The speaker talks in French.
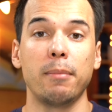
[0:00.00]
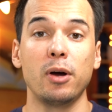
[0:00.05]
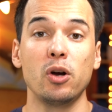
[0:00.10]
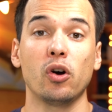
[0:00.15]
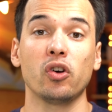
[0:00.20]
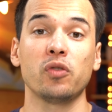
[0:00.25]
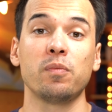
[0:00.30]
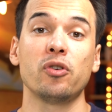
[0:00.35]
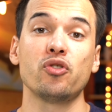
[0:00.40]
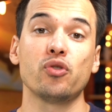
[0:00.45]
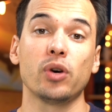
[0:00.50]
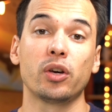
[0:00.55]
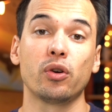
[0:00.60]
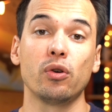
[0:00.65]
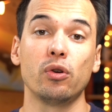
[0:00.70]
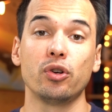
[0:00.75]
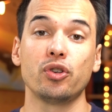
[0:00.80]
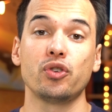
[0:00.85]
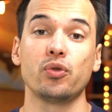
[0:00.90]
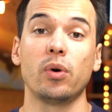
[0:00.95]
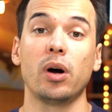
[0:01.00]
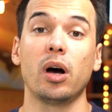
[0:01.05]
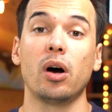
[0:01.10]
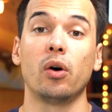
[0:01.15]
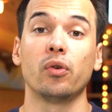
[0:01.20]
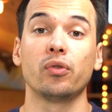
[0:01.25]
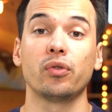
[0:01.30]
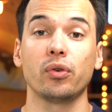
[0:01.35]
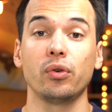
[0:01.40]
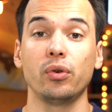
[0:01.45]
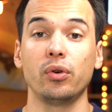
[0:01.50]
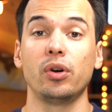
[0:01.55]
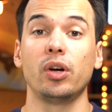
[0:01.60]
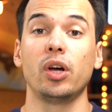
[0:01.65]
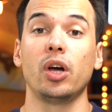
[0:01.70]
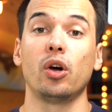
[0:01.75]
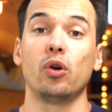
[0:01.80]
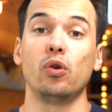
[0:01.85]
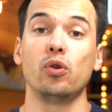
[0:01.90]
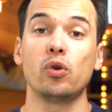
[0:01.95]
Malheureusement, j'aurai que le choix entre
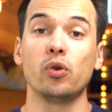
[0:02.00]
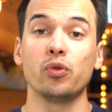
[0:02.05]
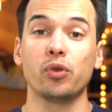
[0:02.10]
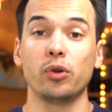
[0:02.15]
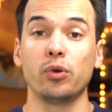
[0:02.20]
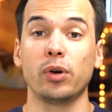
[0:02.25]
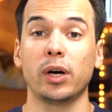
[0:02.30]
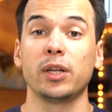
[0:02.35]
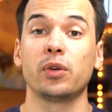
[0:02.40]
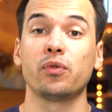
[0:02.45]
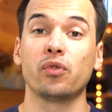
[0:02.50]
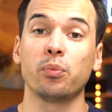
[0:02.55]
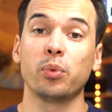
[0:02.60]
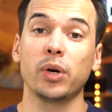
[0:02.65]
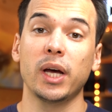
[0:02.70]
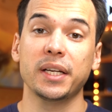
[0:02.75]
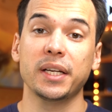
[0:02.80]
le contrôle de réduction de bruit